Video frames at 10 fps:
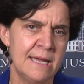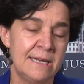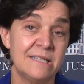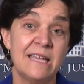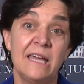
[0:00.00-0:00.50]

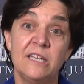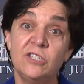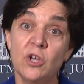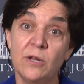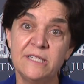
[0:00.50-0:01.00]
las
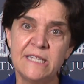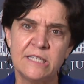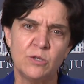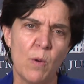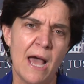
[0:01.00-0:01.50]
agresiones
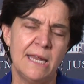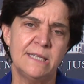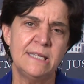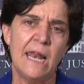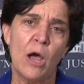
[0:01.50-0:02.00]

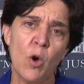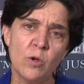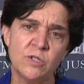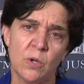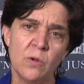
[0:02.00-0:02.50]
sexuales, el
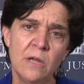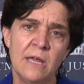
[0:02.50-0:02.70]
acoso,